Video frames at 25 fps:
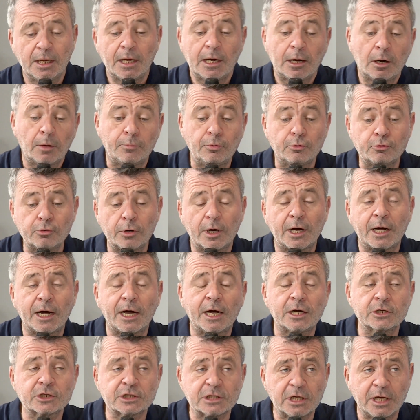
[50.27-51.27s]
Alors pourquoi
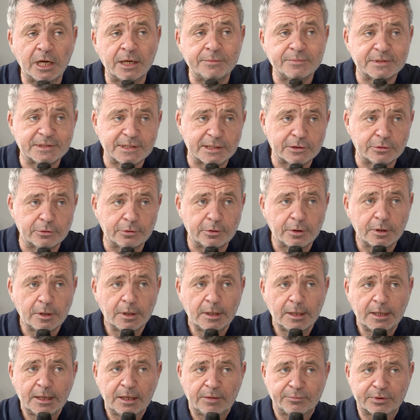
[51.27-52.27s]
Arch MC2
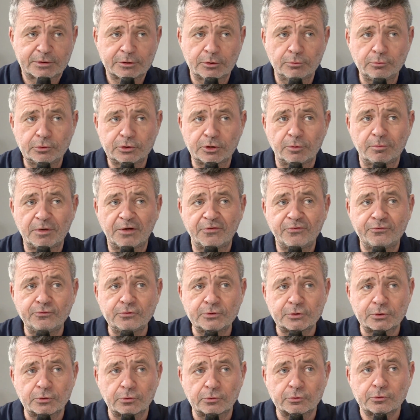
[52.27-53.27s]
Parce que nous sommes la
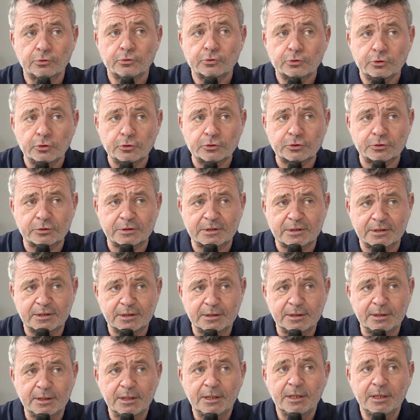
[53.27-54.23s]
fusion de deux sociétés,